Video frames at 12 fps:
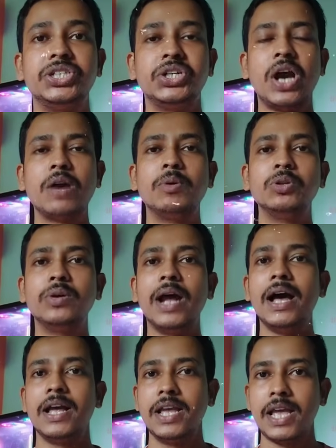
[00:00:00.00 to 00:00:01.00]
যেটা হোক
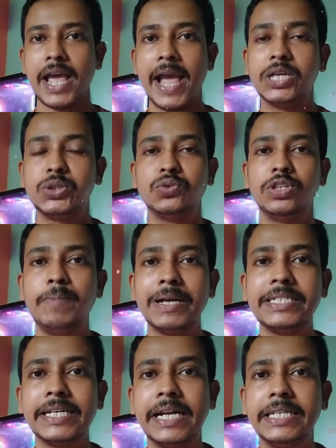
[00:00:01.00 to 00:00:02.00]
বন্ধুরা এই
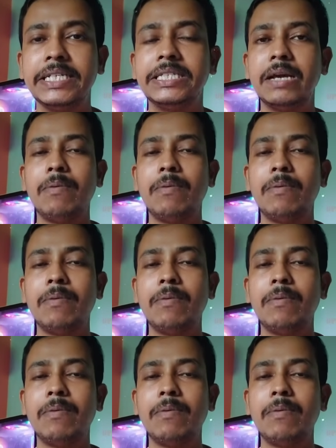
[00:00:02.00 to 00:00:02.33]
সুদীপা চ্যাটার্জি